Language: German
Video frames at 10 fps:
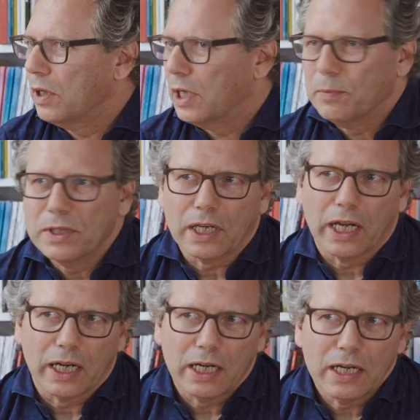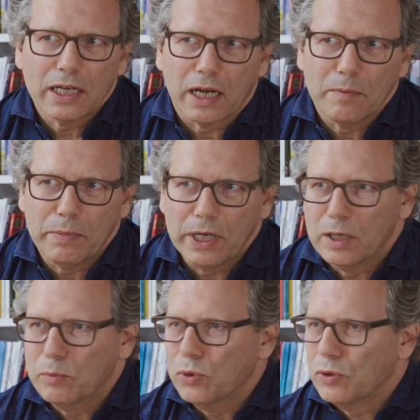gibt es eigentlich kein
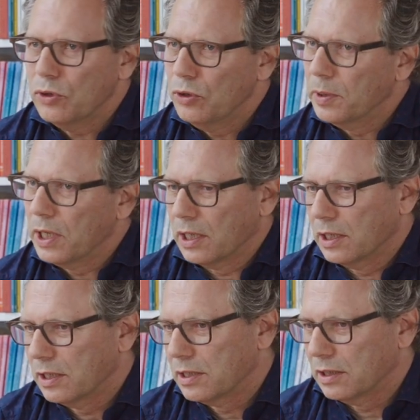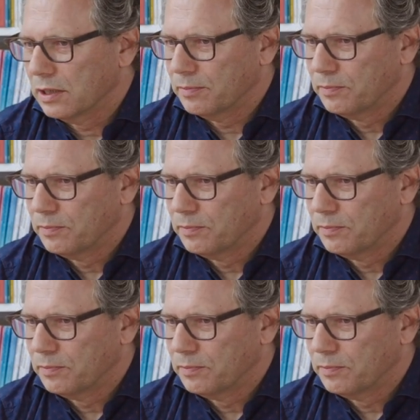Bilderbuch über Andersen,